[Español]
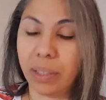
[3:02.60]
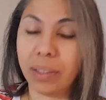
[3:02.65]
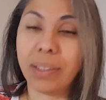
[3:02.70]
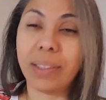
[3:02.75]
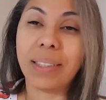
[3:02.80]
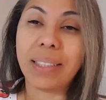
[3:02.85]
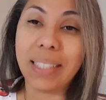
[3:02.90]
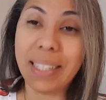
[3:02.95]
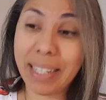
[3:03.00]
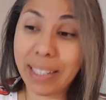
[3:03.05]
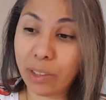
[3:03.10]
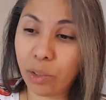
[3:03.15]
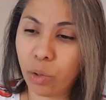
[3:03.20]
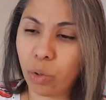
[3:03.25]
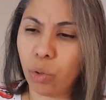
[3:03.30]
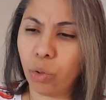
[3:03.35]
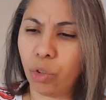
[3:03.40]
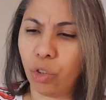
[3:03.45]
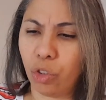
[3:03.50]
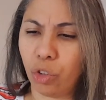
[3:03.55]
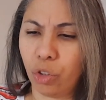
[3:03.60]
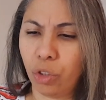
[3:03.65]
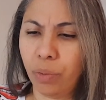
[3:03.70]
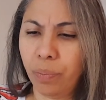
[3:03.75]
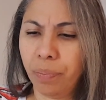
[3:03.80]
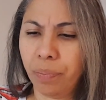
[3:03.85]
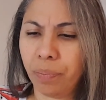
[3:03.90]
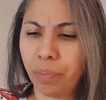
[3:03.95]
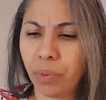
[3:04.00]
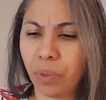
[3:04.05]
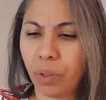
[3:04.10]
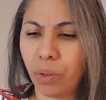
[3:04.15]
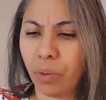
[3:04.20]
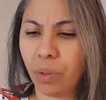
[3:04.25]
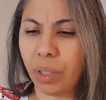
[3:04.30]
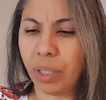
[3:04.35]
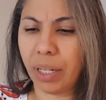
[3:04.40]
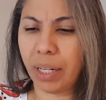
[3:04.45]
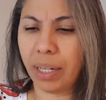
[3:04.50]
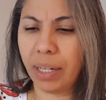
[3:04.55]
siento yo,
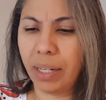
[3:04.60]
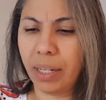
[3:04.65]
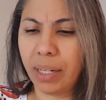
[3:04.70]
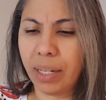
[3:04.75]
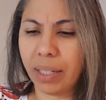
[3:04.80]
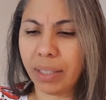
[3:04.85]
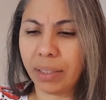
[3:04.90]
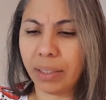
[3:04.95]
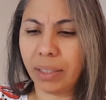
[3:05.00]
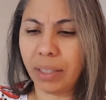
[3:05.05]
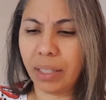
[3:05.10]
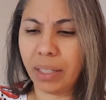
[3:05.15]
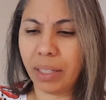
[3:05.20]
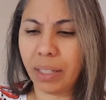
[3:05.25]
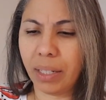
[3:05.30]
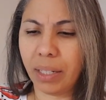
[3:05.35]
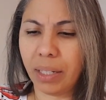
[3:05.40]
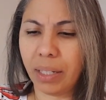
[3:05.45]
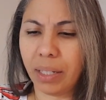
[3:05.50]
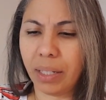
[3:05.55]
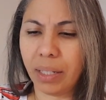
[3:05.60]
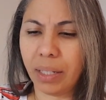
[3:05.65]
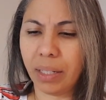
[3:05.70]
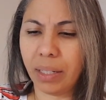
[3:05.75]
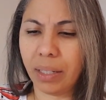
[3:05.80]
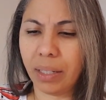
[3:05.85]
ok, así que